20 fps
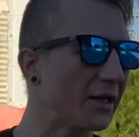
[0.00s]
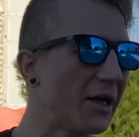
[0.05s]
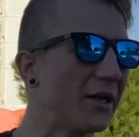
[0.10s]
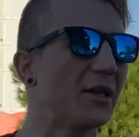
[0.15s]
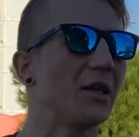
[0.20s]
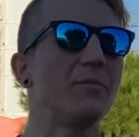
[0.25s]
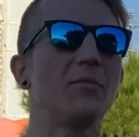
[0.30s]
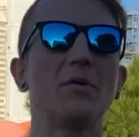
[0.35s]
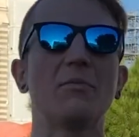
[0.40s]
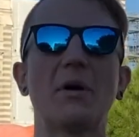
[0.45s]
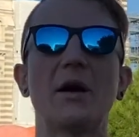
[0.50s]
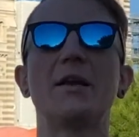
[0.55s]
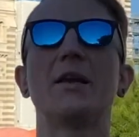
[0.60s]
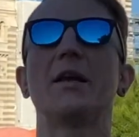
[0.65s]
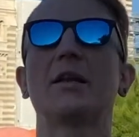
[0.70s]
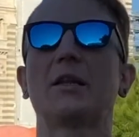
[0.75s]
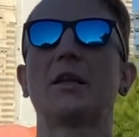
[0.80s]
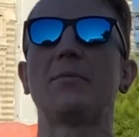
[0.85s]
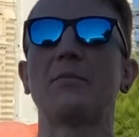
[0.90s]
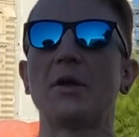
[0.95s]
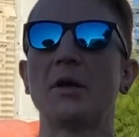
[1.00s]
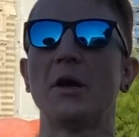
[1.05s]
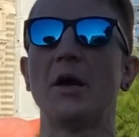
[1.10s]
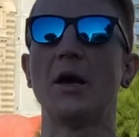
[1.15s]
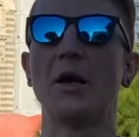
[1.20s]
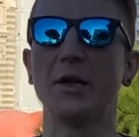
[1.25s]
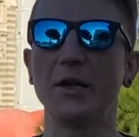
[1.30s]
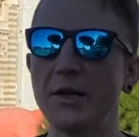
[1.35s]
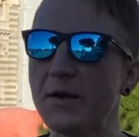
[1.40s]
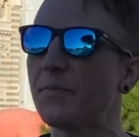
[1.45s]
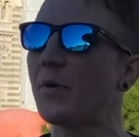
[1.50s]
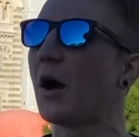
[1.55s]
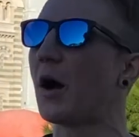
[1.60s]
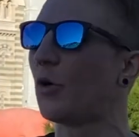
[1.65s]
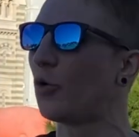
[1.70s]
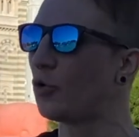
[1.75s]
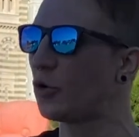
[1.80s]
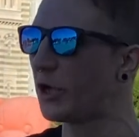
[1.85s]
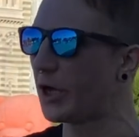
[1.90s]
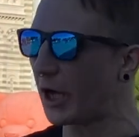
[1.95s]
этими монетами, либо
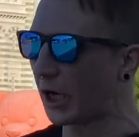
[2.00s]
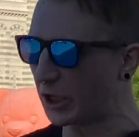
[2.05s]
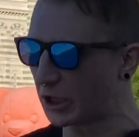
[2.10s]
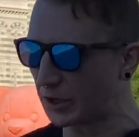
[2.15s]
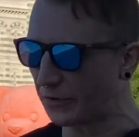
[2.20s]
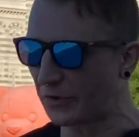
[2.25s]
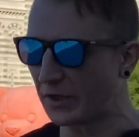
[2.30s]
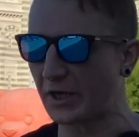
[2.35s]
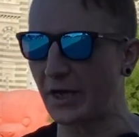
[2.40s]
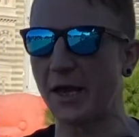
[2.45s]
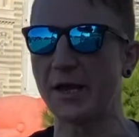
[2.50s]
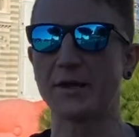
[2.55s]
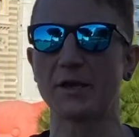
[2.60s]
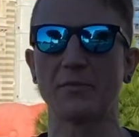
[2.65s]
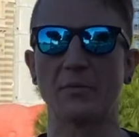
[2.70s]
удерживать эти